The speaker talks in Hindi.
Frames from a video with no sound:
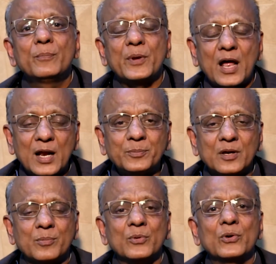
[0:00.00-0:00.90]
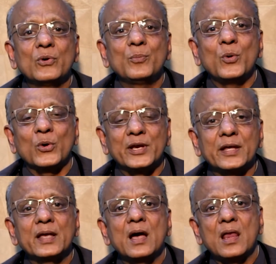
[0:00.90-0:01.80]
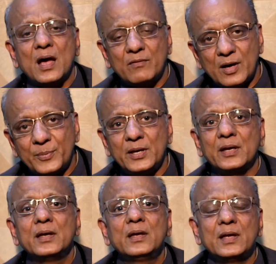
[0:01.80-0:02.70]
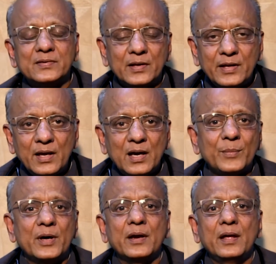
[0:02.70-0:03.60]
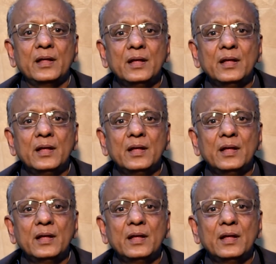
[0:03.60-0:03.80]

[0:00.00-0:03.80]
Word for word: प्रारब्ध कर्मों को भोगने के अलावा भी इसलिए हमारे